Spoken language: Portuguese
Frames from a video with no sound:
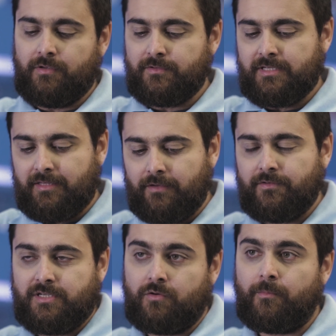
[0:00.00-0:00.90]
que você teve
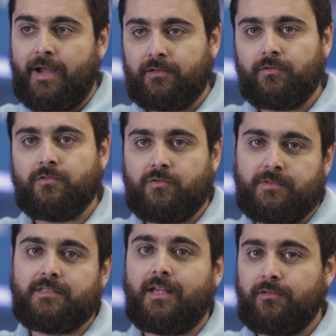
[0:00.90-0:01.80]
de arrumar todo o
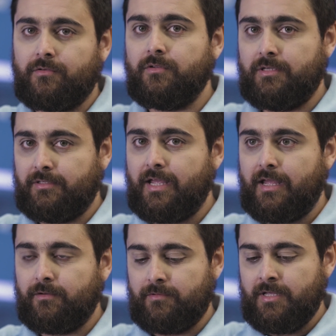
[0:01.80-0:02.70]
substrato colocando a
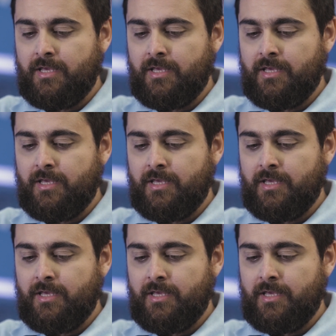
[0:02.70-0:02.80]
água.